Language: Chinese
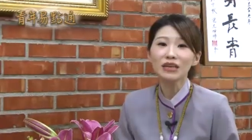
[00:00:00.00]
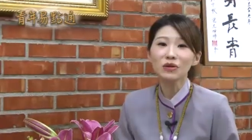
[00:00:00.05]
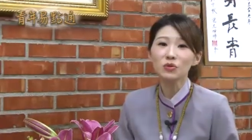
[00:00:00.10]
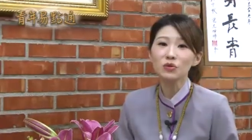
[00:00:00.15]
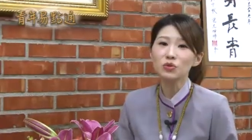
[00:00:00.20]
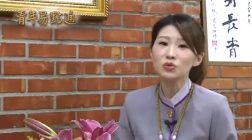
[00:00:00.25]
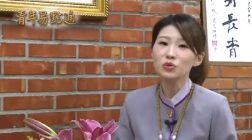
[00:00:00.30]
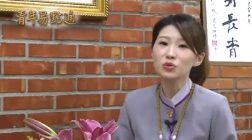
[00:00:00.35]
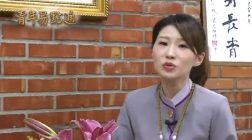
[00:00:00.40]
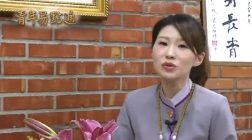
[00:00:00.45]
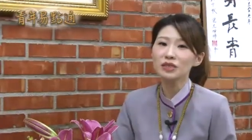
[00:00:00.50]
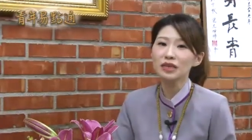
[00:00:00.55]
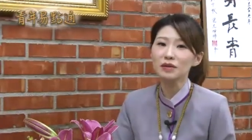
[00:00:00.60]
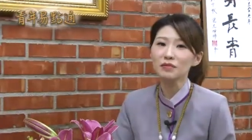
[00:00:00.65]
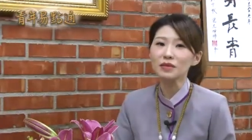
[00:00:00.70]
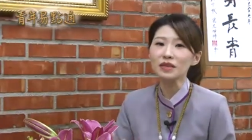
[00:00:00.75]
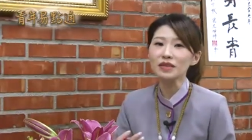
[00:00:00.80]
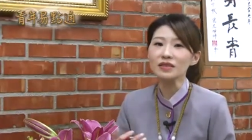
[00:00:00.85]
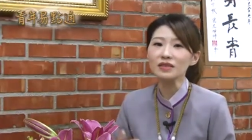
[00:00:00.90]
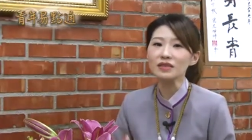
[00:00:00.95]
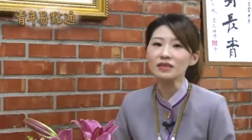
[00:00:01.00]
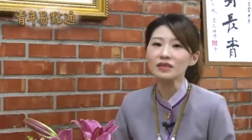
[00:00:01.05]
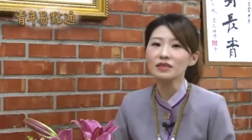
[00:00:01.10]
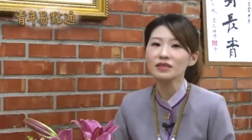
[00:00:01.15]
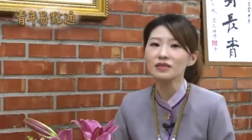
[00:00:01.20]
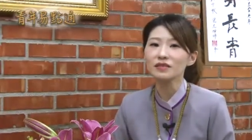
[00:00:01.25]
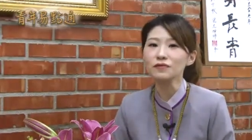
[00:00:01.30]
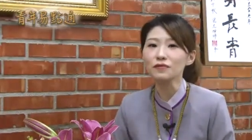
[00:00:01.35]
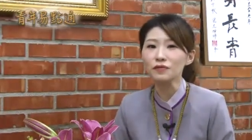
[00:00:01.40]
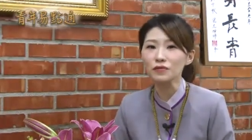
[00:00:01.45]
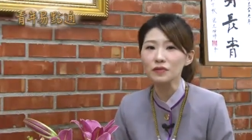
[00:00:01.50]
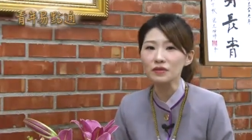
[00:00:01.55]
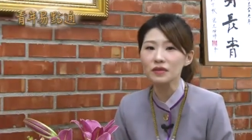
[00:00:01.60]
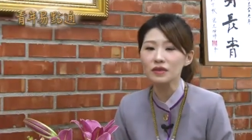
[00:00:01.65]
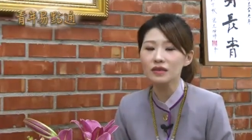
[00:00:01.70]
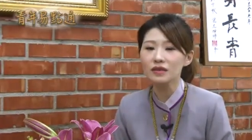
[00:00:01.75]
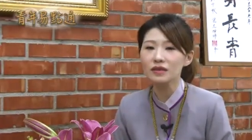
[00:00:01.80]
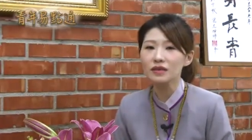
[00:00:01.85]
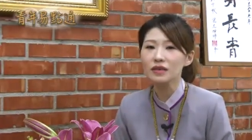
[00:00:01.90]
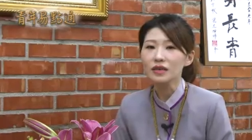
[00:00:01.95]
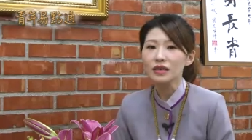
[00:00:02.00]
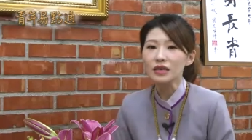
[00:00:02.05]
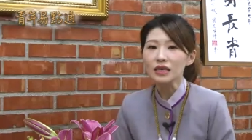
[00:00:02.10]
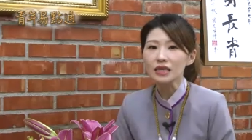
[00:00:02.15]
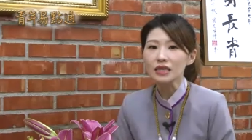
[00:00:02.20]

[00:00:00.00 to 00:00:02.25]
在文书上面是师父呢，